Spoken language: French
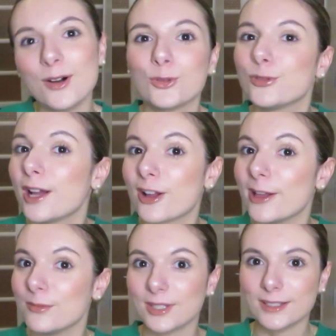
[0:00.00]
On se verra quand
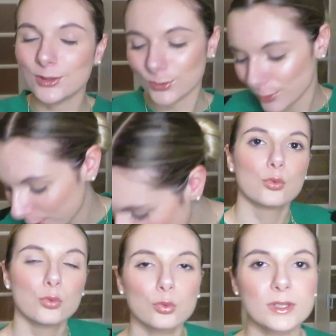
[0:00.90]
même, ça c'est sûr.
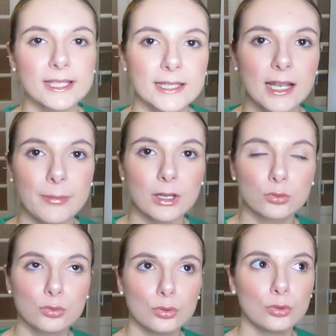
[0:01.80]
Donc ça c'est de la part
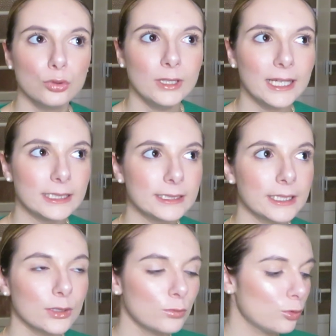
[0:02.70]
de la
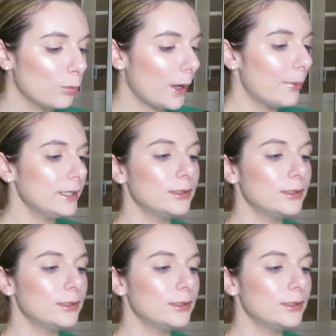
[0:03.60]
chérie de mon papa.